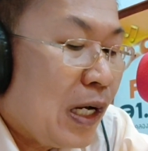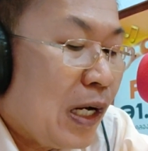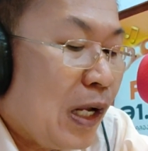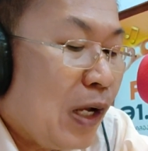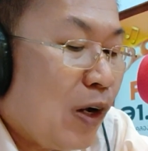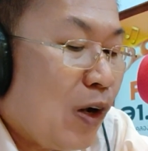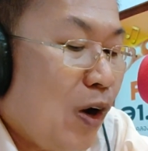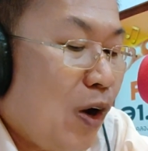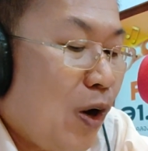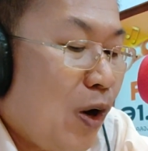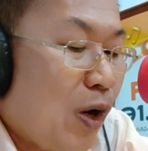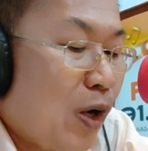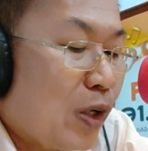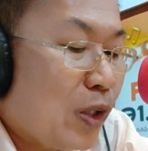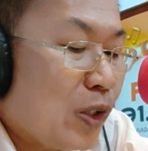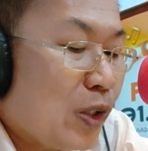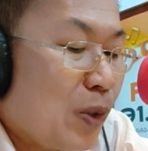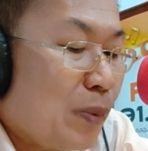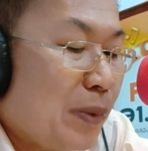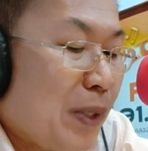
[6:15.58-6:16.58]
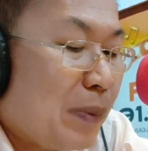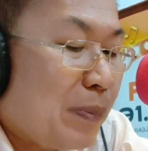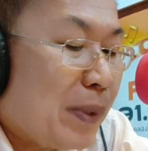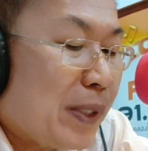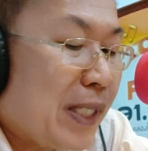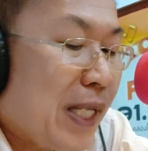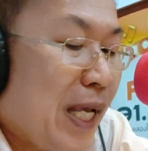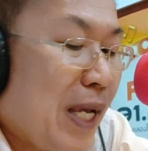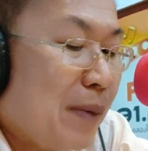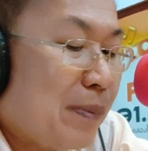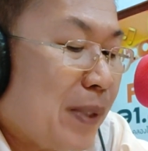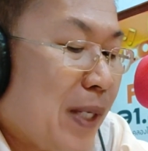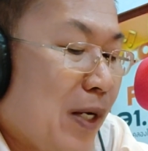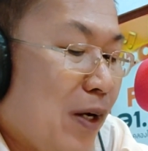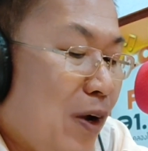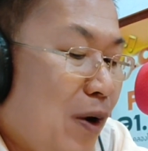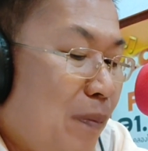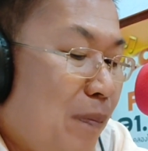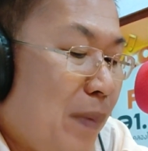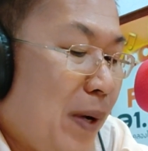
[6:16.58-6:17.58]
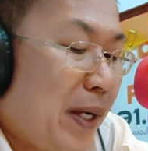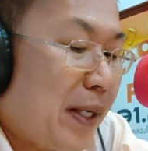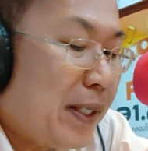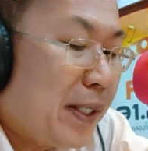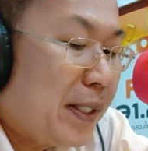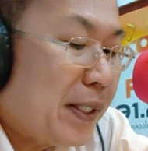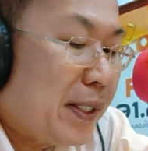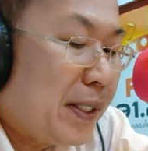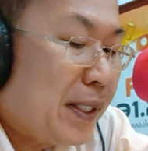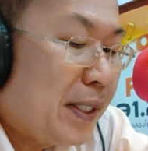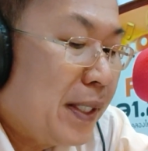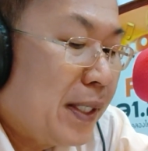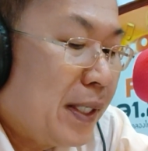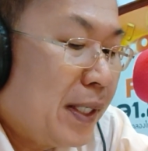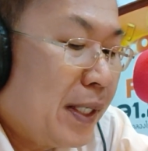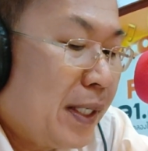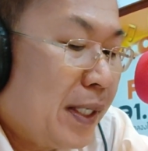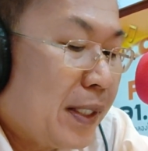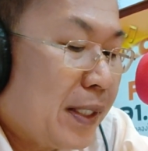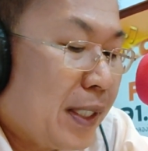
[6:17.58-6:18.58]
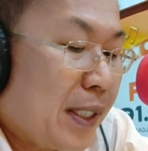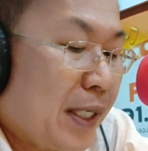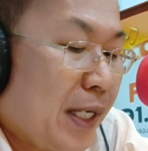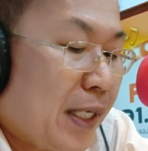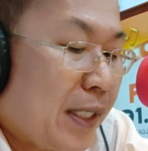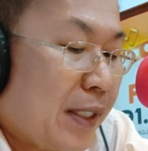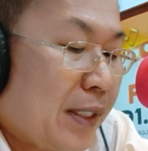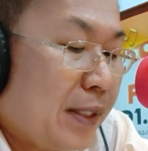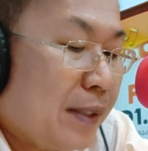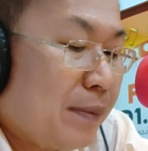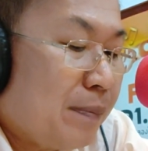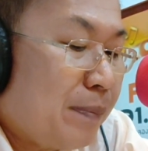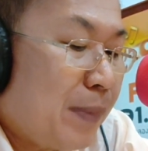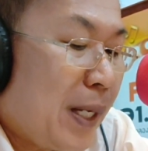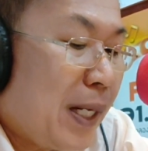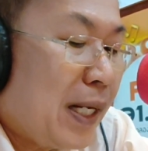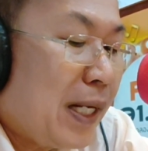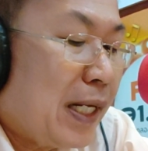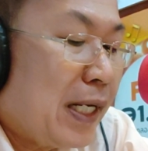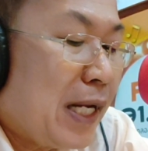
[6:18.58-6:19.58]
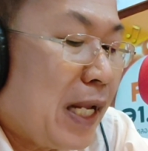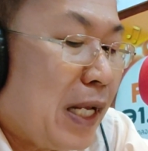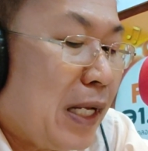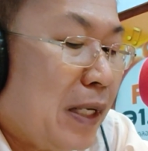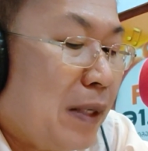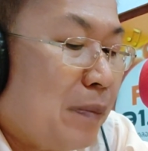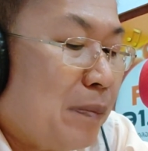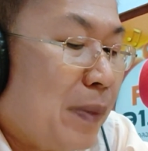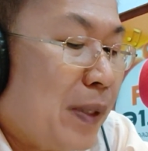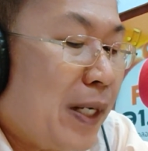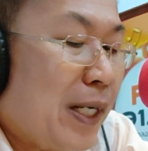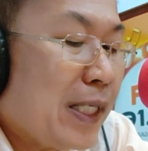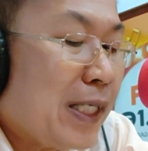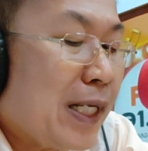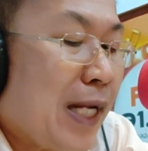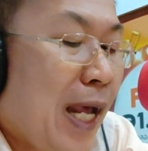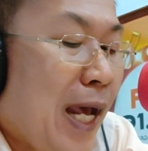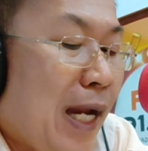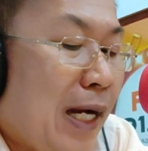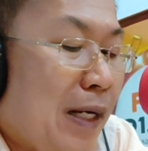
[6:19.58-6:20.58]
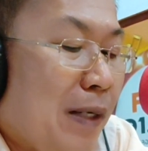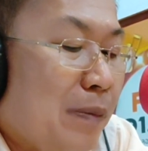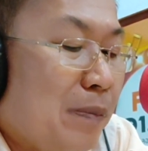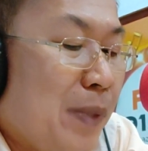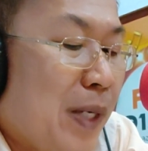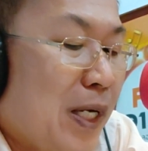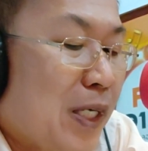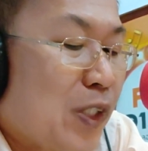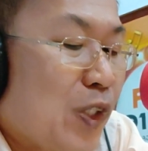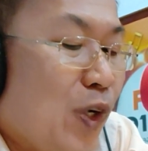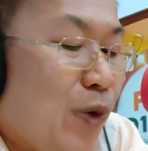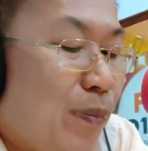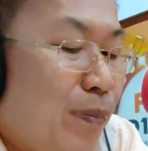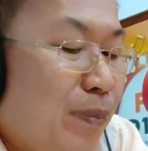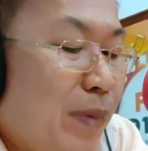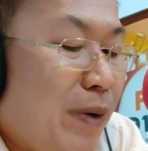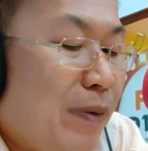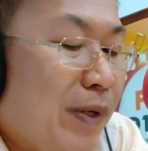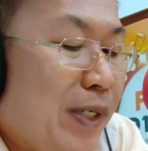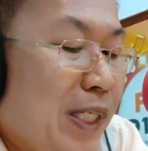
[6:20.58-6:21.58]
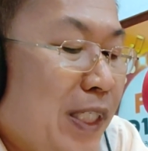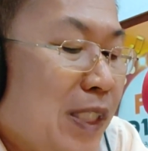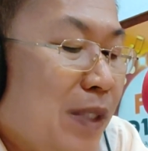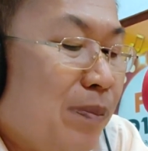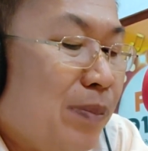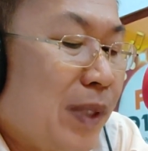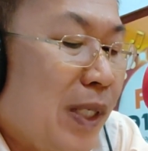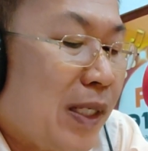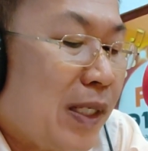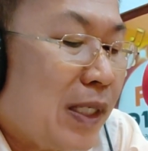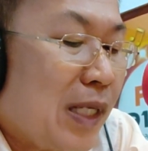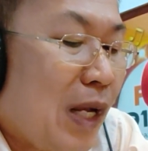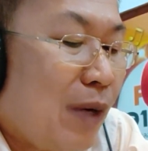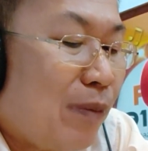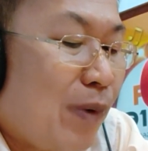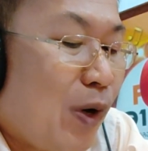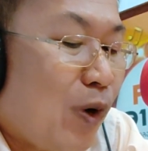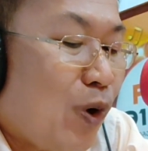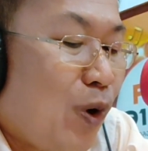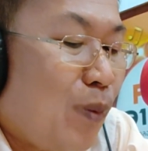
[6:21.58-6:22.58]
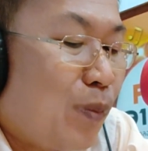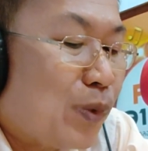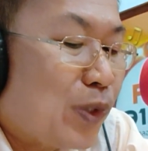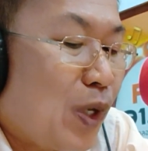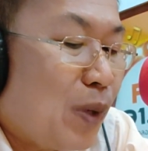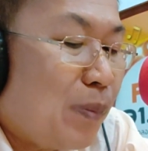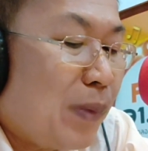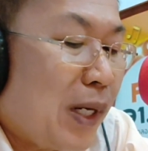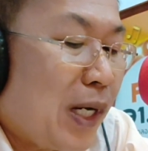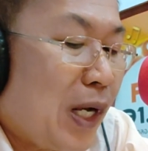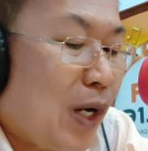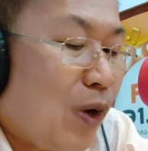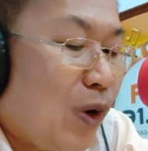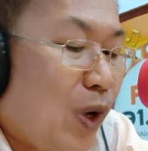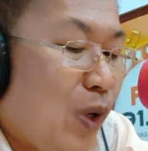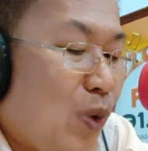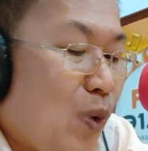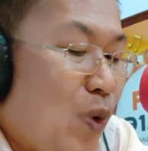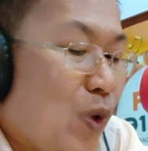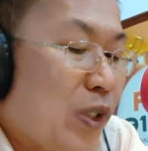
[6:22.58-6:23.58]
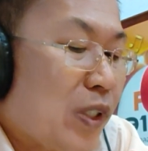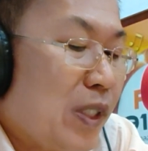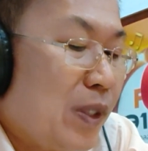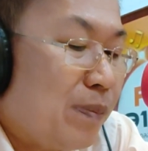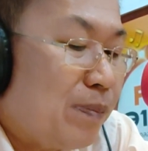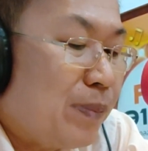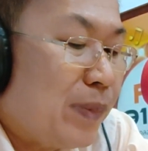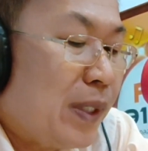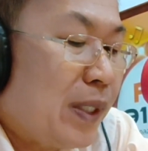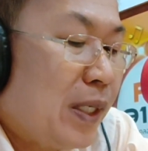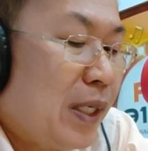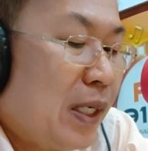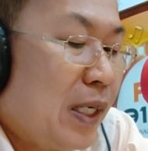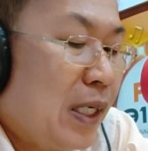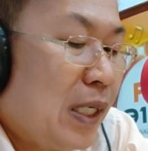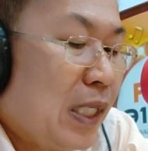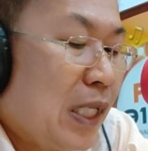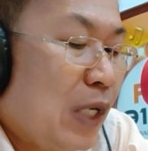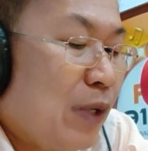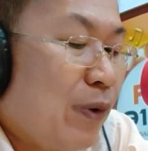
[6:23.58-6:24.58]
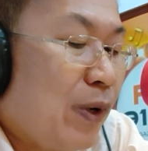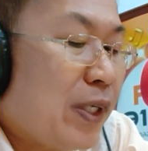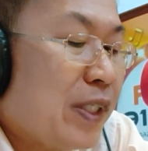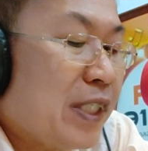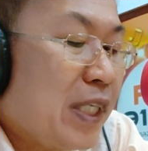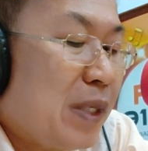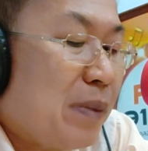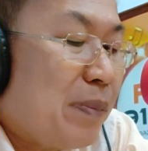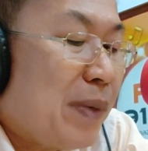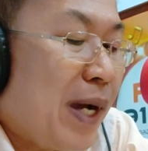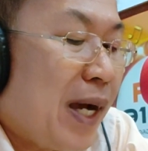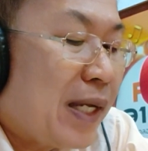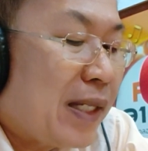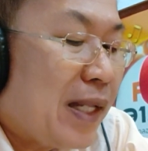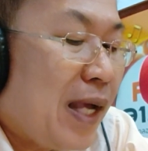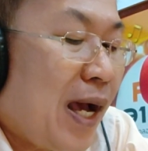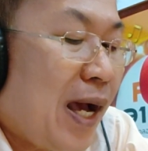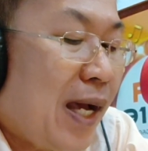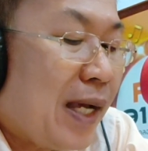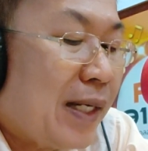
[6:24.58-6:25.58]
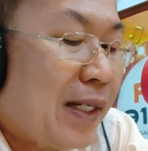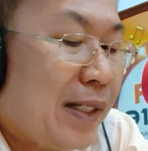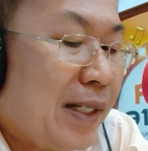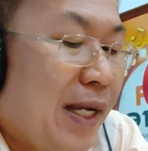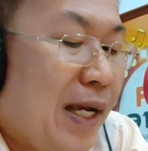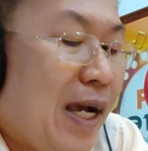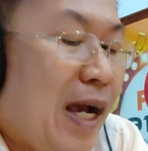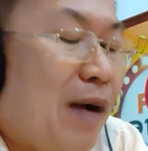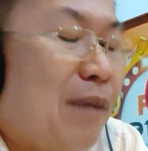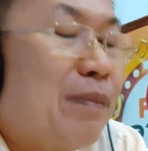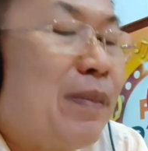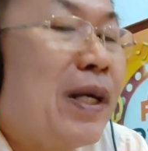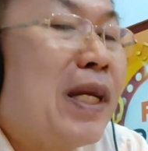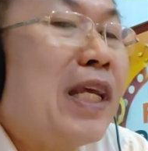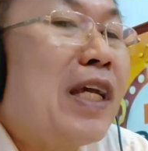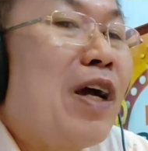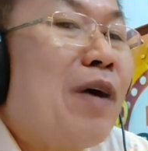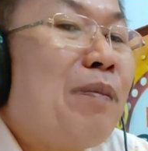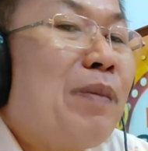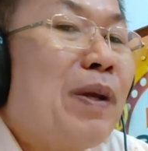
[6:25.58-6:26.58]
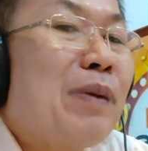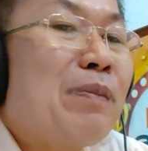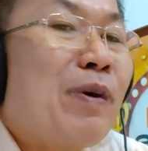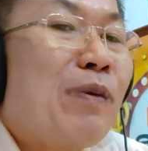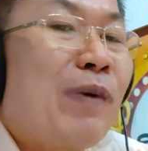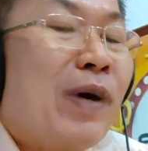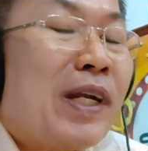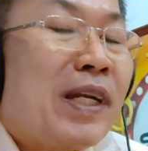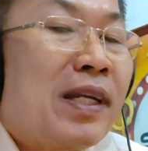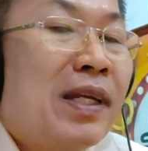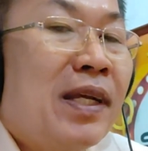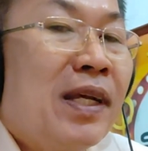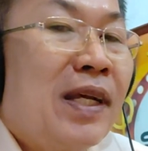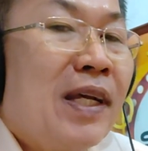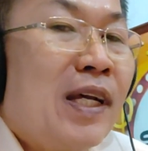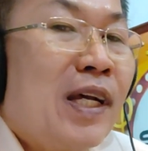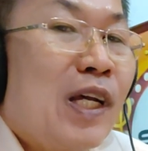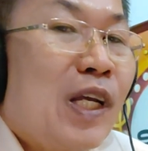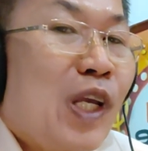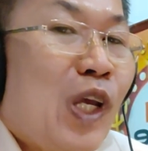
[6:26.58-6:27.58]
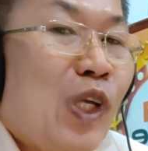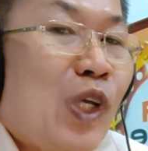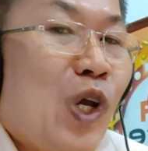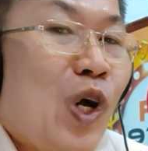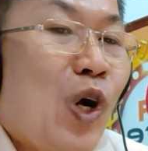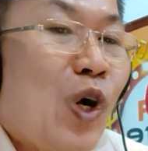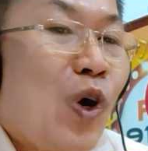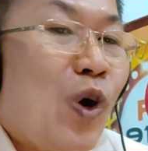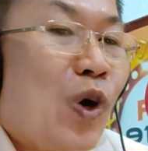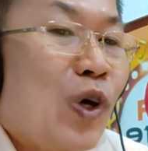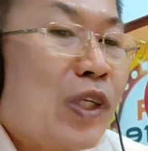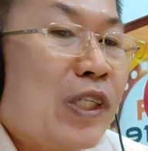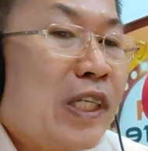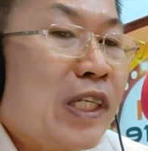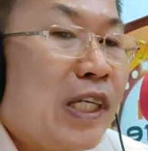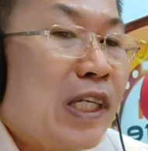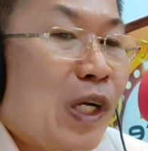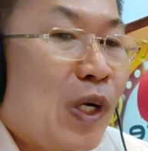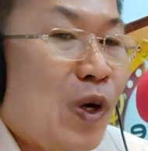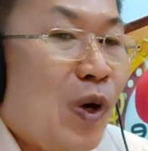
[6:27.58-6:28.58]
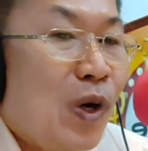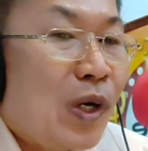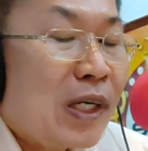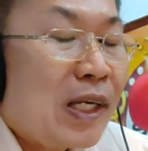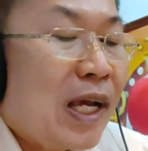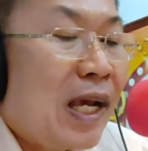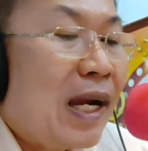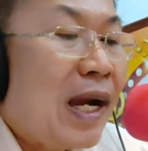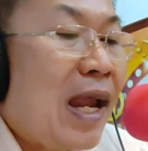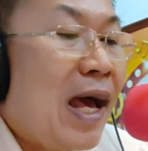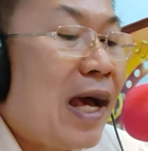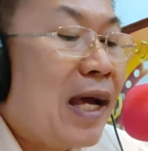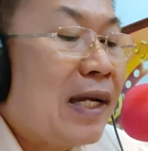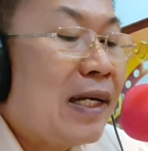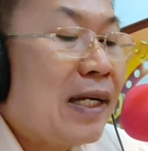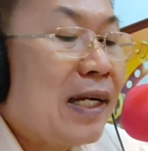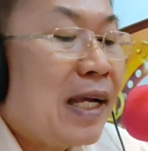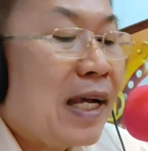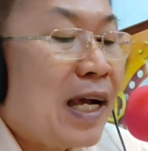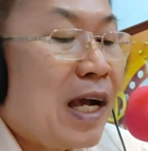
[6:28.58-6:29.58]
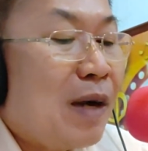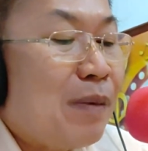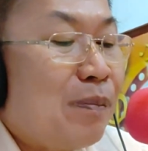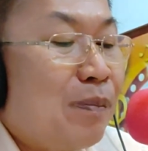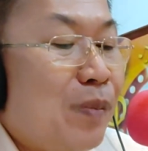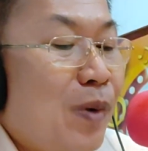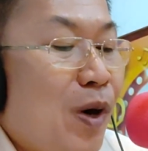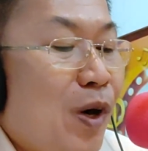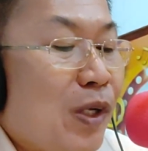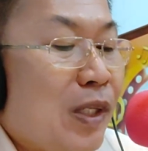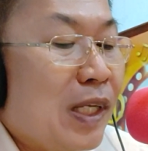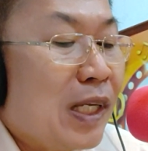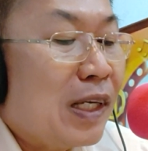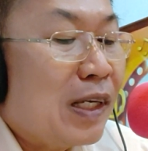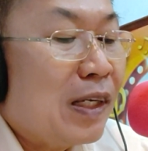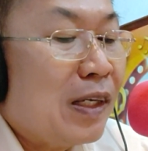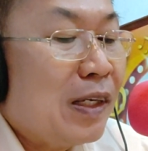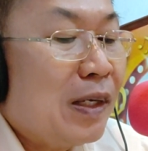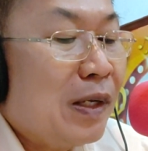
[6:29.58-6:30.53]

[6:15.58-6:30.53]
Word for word: แล้วก็สมเด็จพระเทพท่านก็ไปเสด็จไปในพระราชทานเพลิงศพเมื่อวันที่ 17 ธันวาคม2560 ที่วัดศรีมหาธาตุนะครับอันนี้ก็เป็นประวัติย่อๆของชินกรไกรลาดนะครับ พอถึง